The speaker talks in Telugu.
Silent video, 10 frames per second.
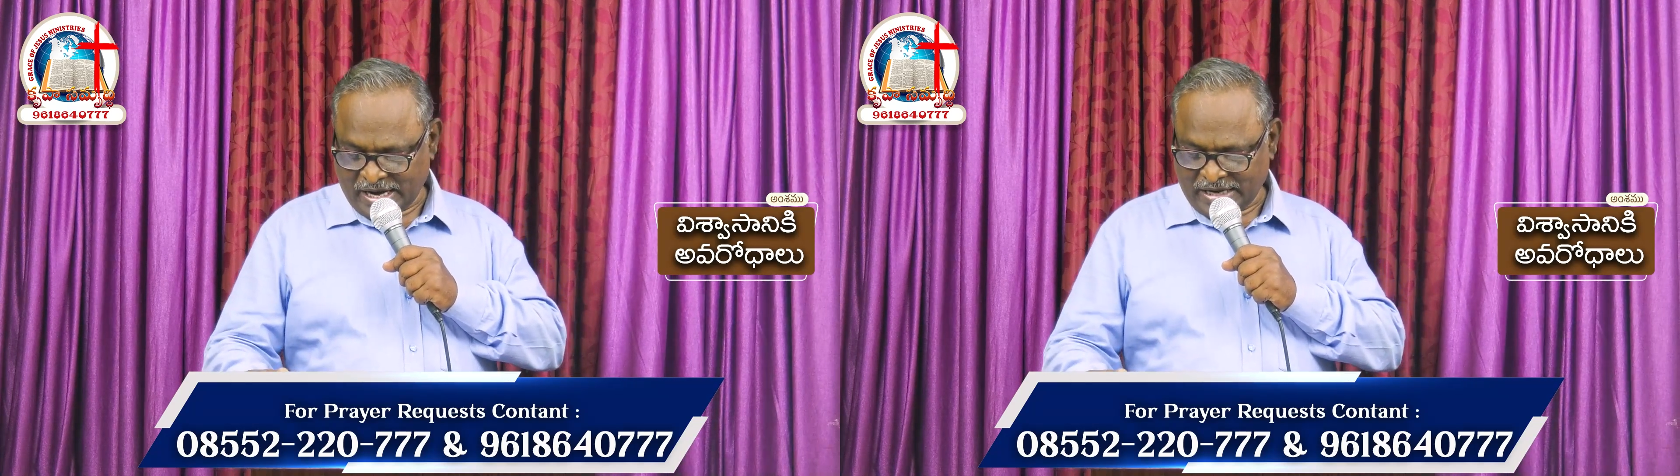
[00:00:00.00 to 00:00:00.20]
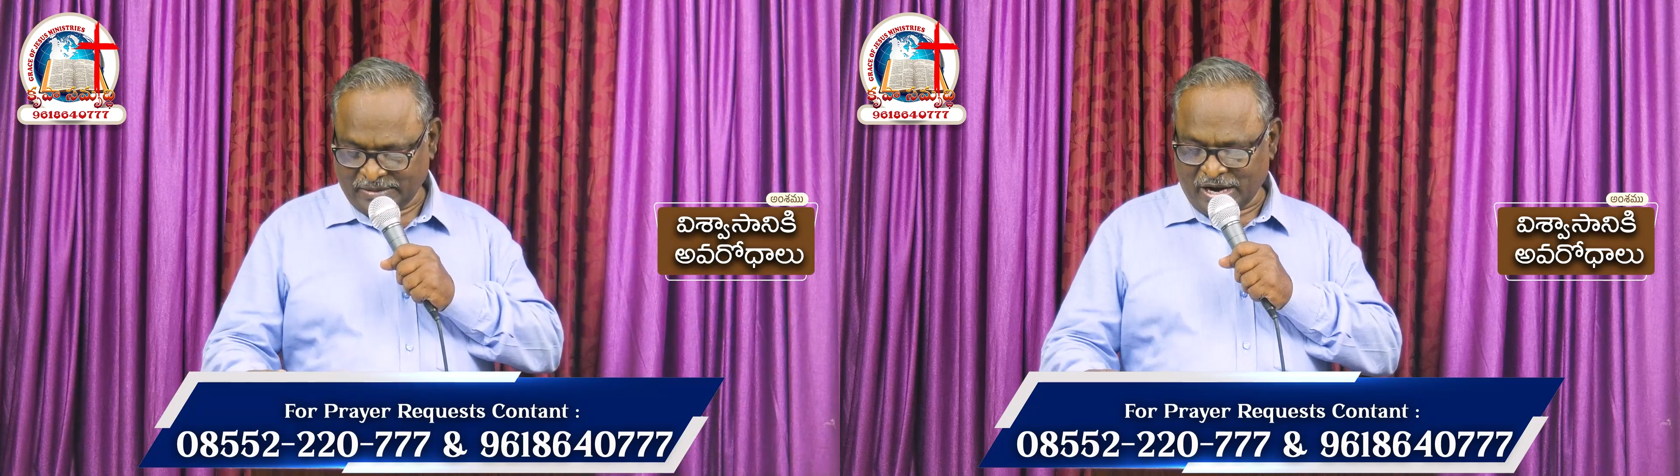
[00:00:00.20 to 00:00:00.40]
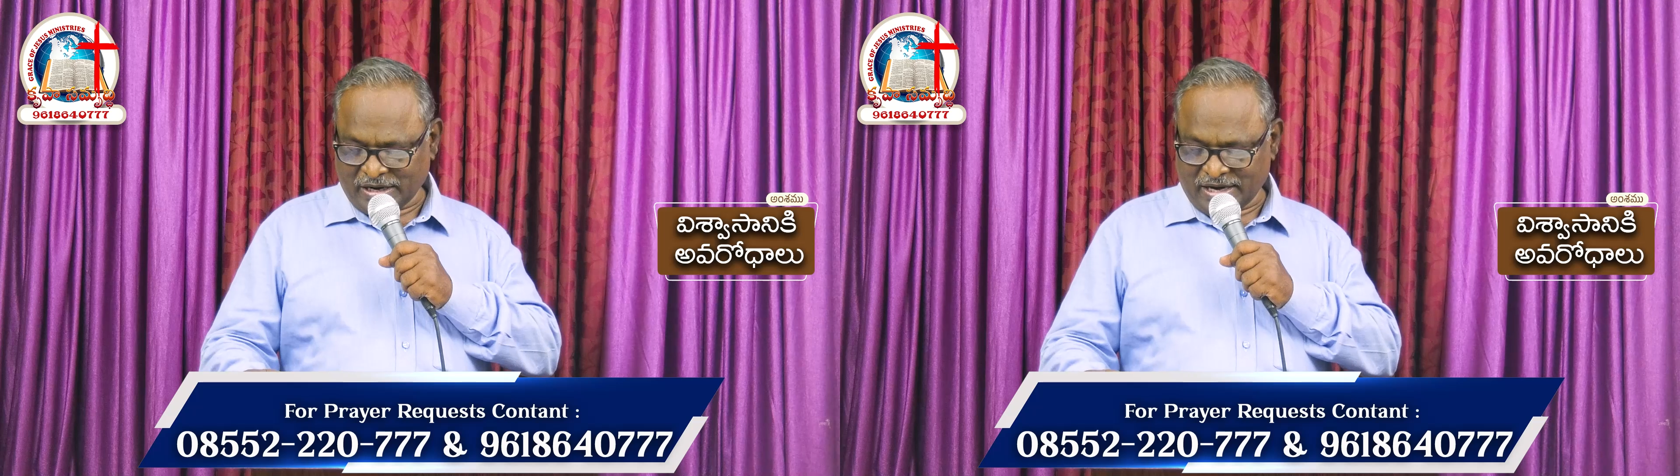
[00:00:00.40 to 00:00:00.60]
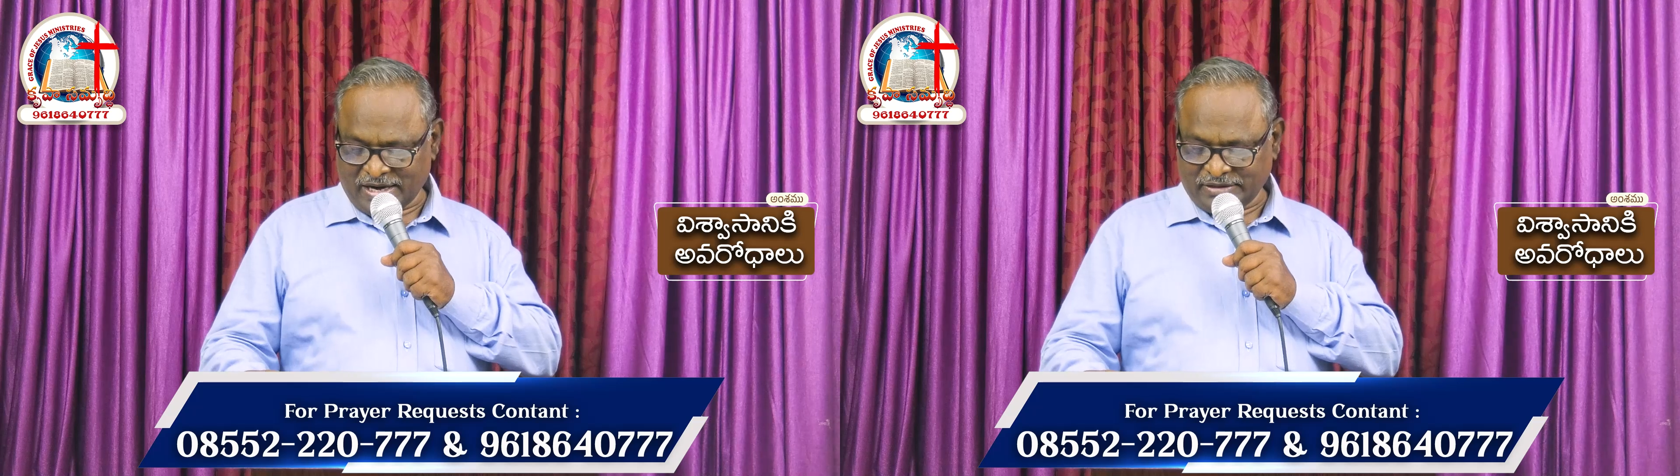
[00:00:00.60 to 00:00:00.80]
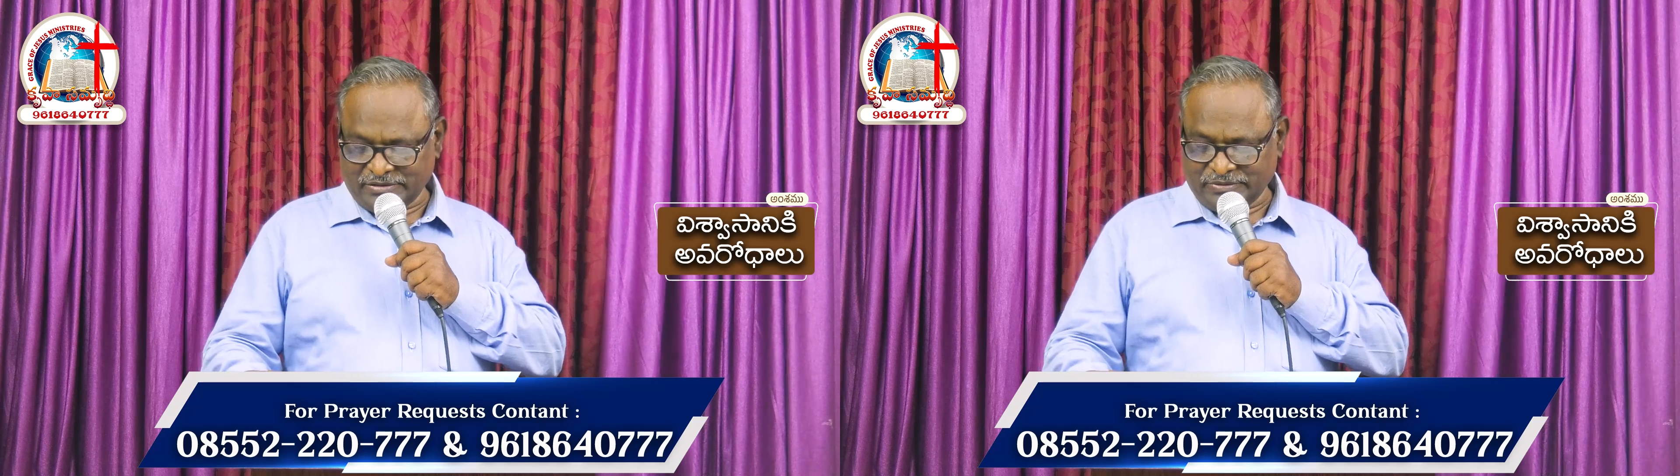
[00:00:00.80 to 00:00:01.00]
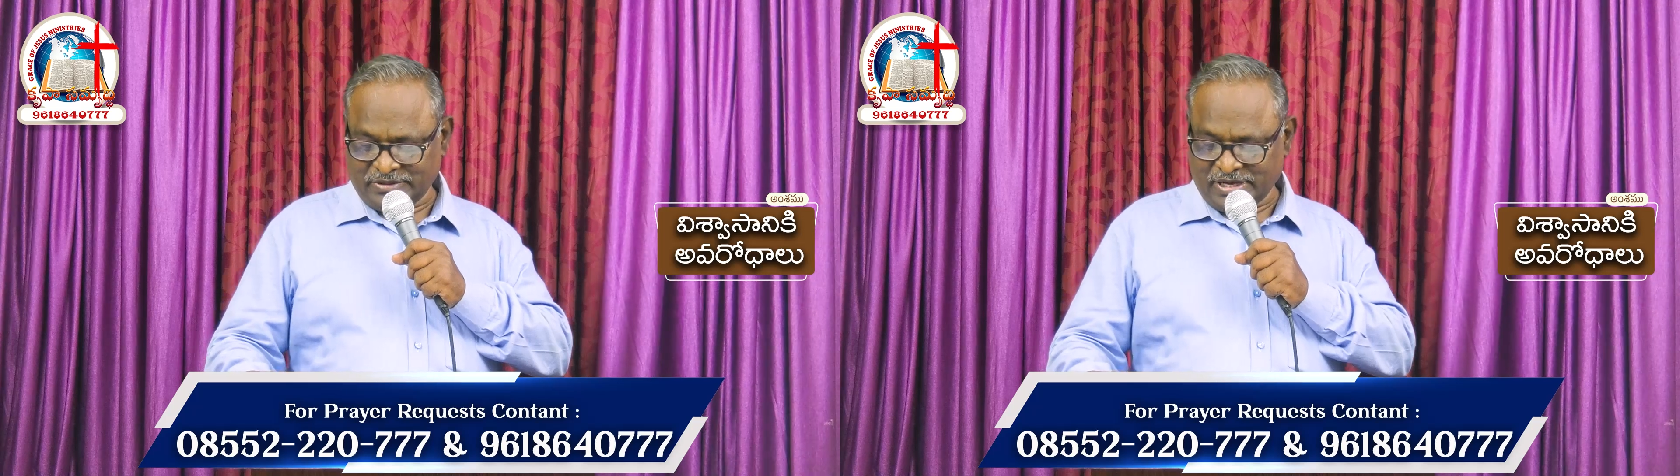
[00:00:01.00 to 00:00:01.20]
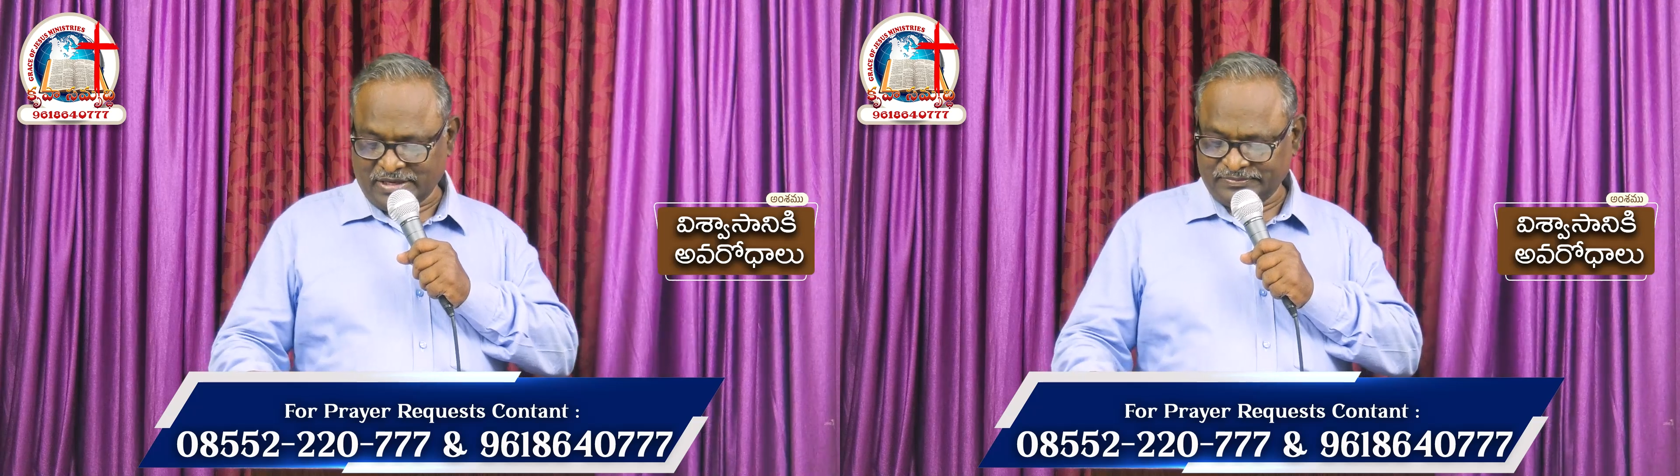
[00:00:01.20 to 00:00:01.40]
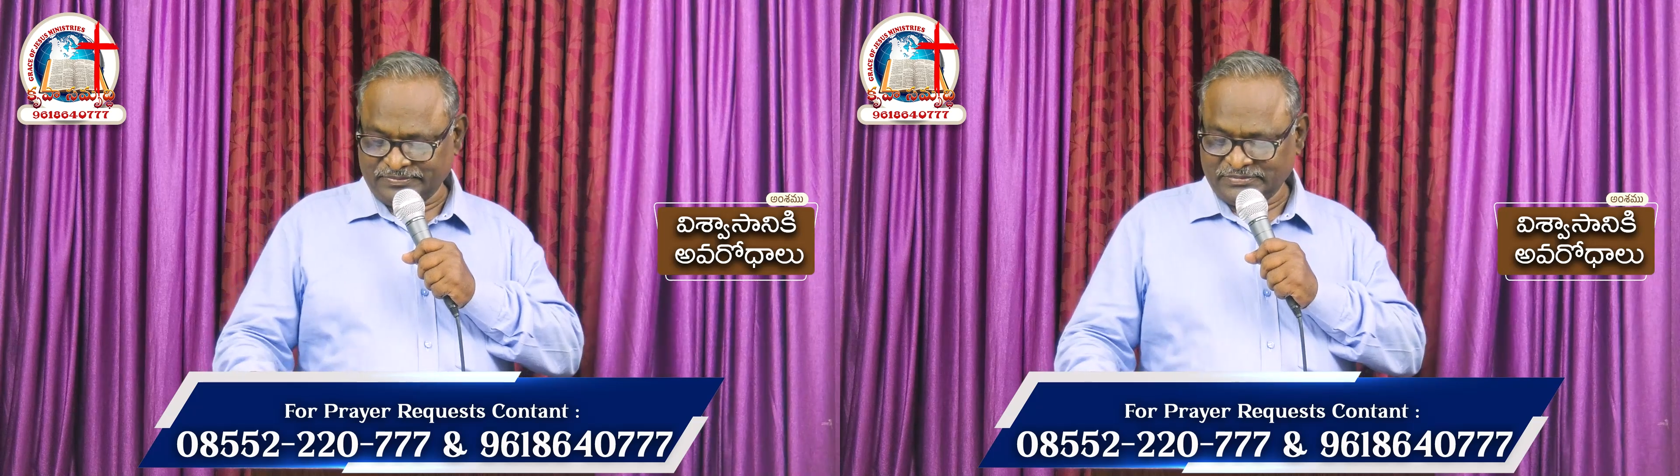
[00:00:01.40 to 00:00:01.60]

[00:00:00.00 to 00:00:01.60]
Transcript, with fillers: ఆయన మాట్లాడుతూ ఉన్నారు